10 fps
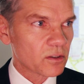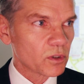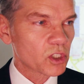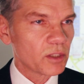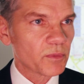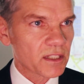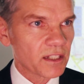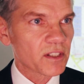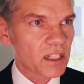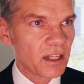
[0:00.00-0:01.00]
zugestimmt, dass es
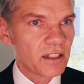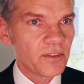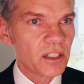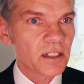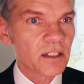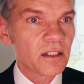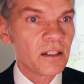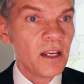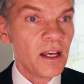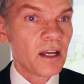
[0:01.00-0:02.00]
etwas kleiner werden
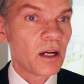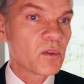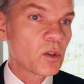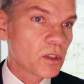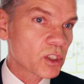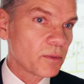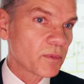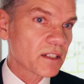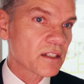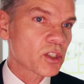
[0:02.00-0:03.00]
kann, haben
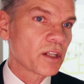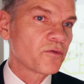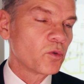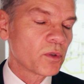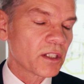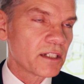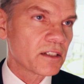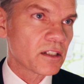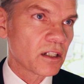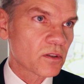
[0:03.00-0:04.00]
zugestimmt, dass es statt
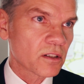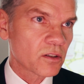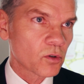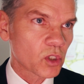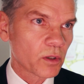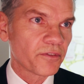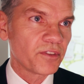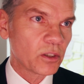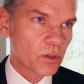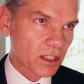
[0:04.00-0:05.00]
35.000 Zuschauer
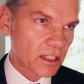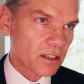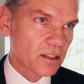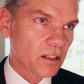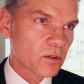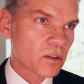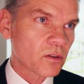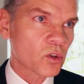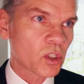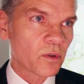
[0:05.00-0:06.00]
34.000
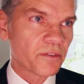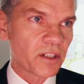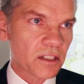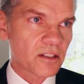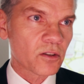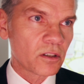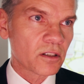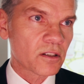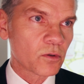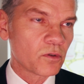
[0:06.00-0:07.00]
Zuschauer fassen soll,
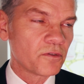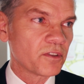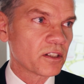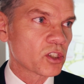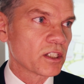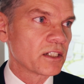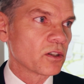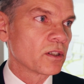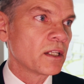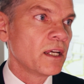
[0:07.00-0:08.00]
das zukünftige
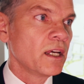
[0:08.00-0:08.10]
Stadion